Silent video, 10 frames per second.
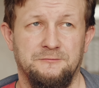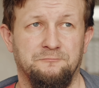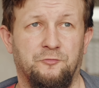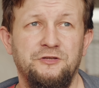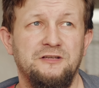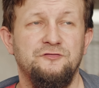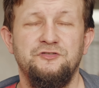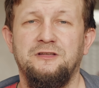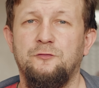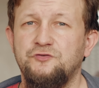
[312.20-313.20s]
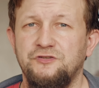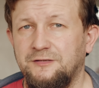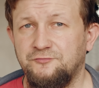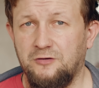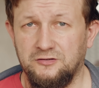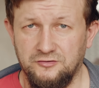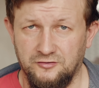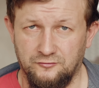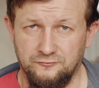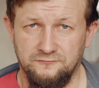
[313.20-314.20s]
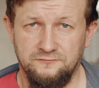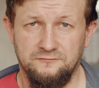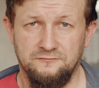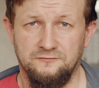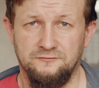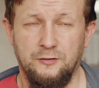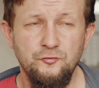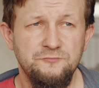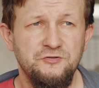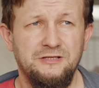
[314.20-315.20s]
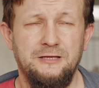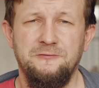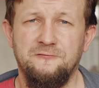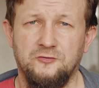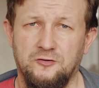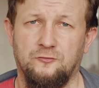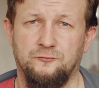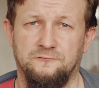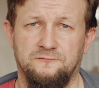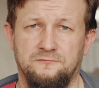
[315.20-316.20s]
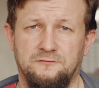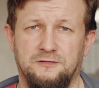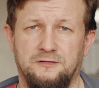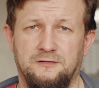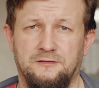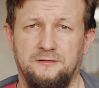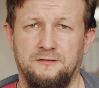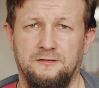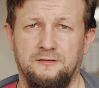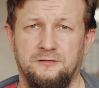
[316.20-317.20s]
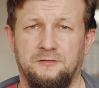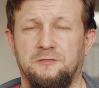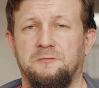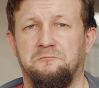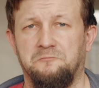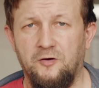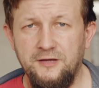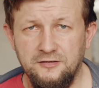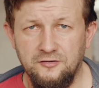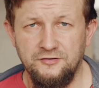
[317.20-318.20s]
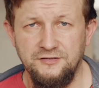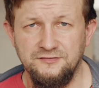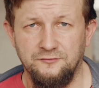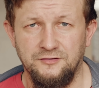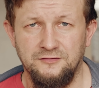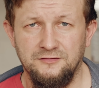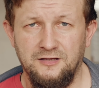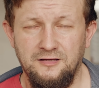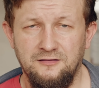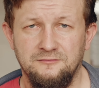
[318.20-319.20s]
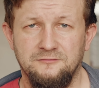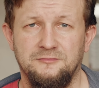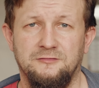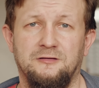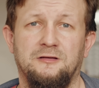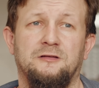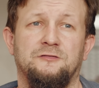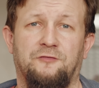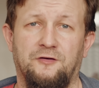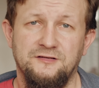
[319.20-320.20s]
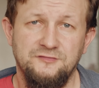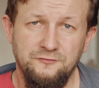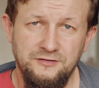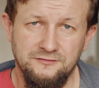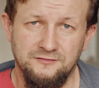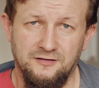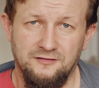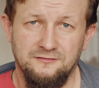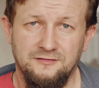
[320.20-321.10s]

bo nie chcą się nauczyć na przykład kroków. Nauczmy się najpierw kroków. Moje kroki są inne, Twoje są inne.